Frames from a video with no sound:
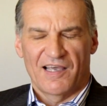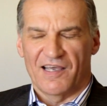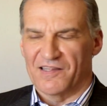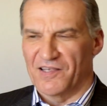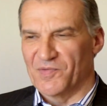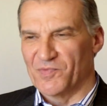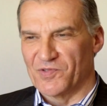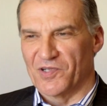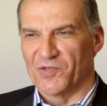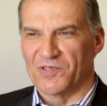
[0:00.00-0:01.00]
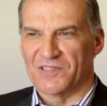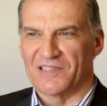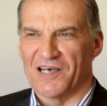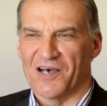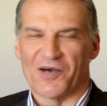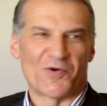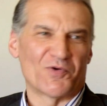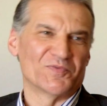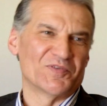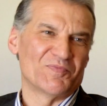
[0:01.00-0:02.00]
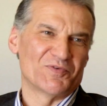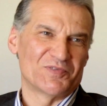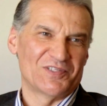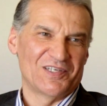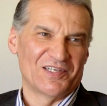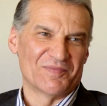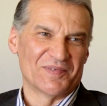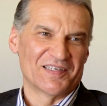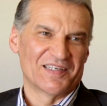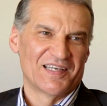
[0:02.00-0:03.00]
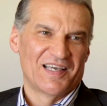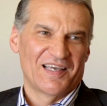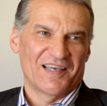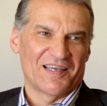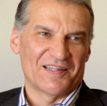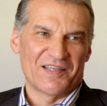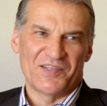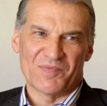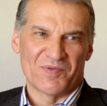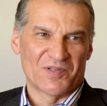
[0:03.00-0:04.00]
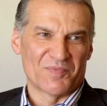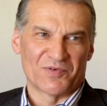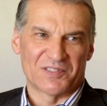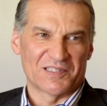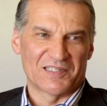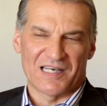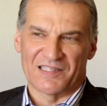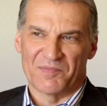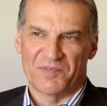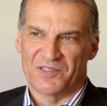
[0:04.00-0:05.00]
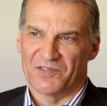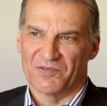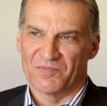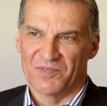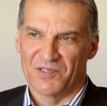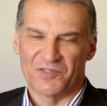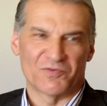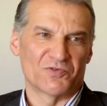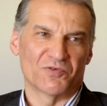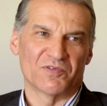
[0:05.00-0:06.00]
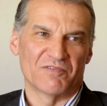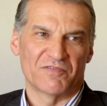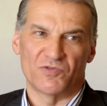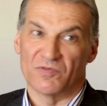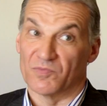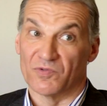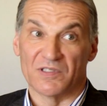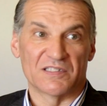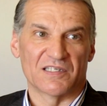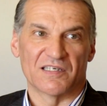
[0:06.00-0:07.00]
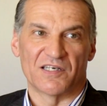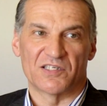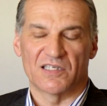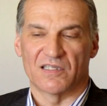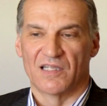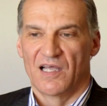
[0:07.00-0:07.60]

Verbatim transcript: это ему удалось огромными усилиями. Это не было просто так. Написано, он был искушен во всем, но не согрешил.